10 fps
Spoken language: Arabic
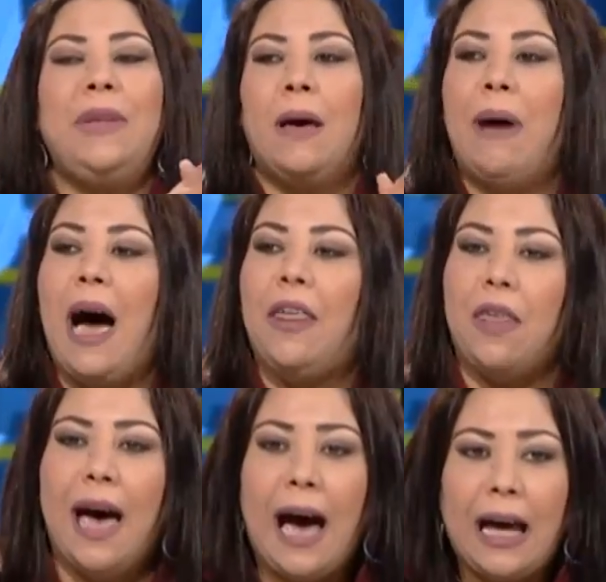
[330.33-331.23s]
يبحث
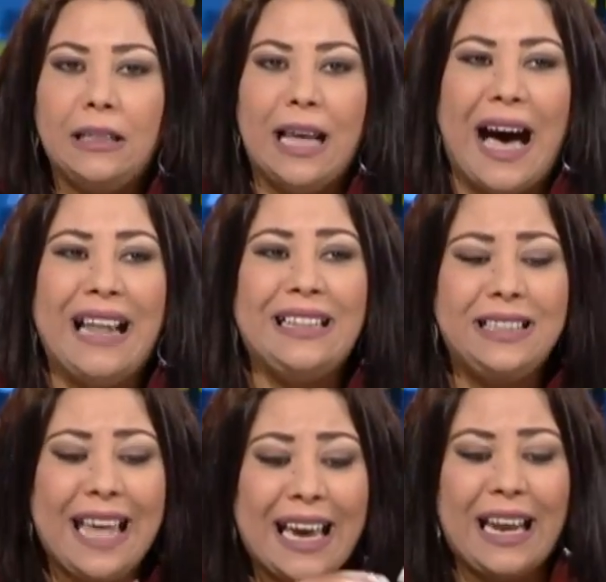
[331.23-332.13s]
احد عن
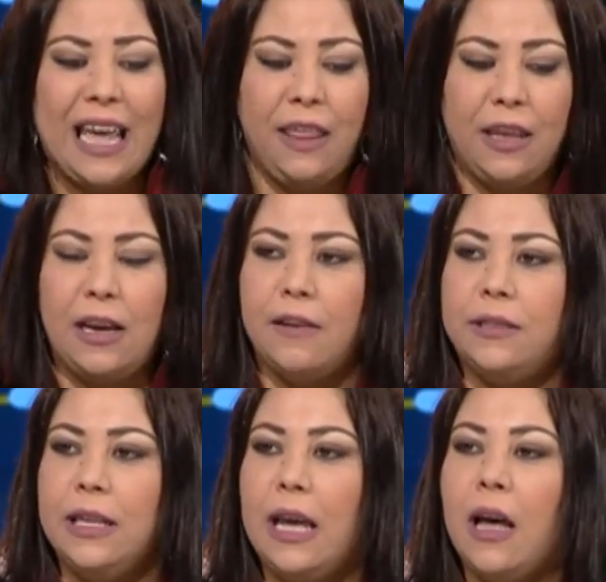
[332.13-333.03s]
داخل هذه
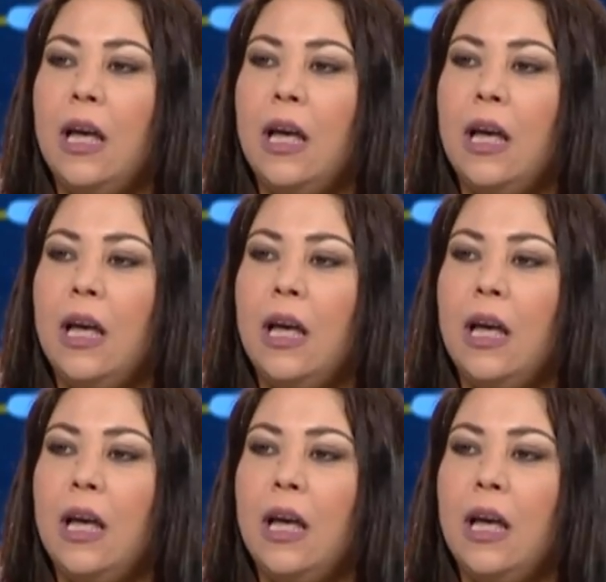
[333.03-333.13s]
النفسيه